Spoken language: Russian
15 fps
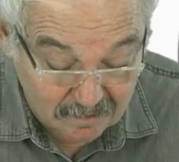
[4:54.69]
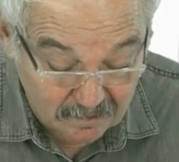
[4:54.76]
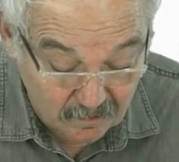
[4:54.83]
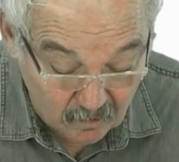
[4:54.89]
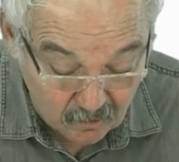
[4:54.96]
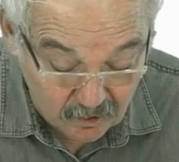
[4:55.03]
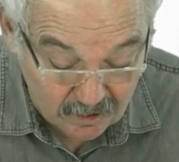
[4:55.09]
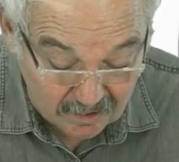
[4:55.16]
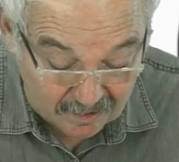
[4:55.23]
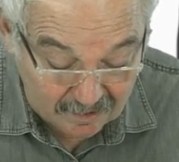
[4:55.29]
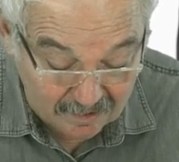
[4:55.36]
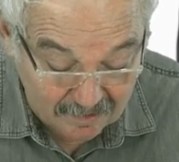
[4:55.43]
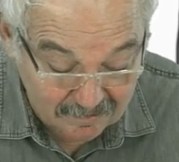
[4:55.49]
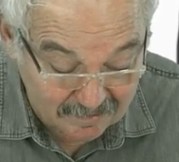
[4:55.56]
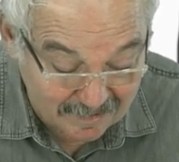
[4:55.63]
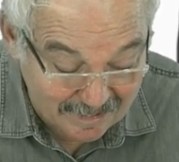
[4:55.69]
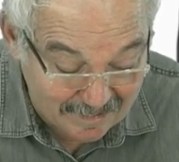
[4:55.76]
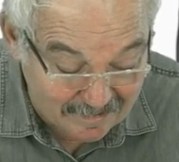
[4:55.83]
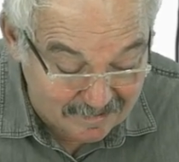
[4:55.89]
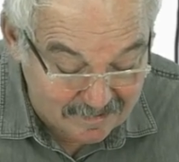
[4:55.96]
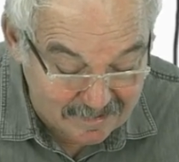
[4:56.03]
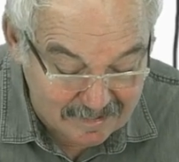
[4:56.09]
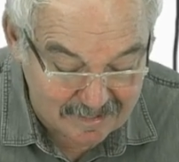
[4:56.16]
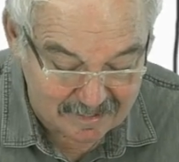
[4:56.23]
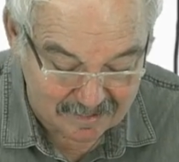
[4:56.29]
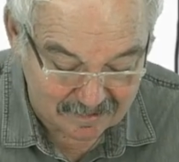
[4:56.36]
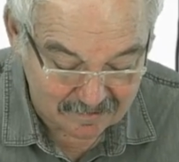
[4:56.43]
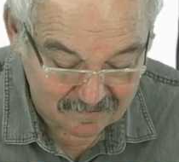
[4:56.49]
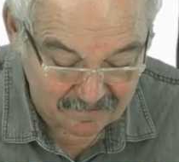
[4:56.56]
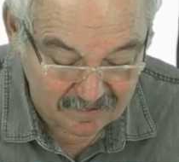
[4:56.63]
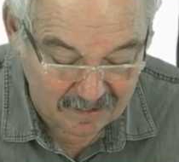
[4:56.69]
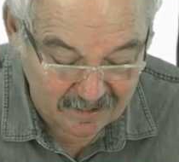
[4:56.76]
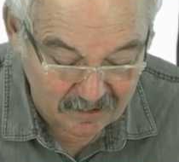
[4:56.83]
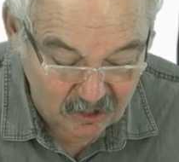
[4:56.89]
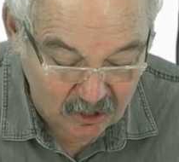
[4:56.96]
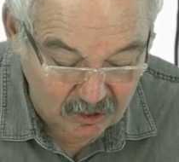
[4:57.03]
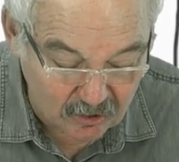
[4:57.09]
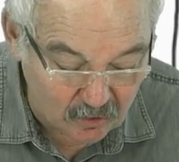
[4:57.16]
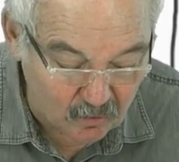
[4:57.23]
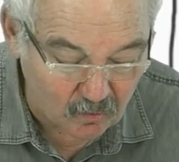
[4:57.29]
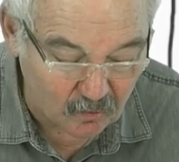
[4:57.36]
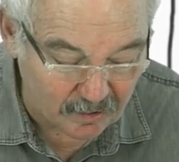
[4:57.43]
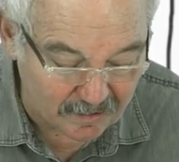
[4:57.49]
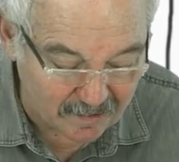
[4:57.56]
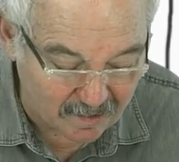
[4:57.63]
Нужно найти величину и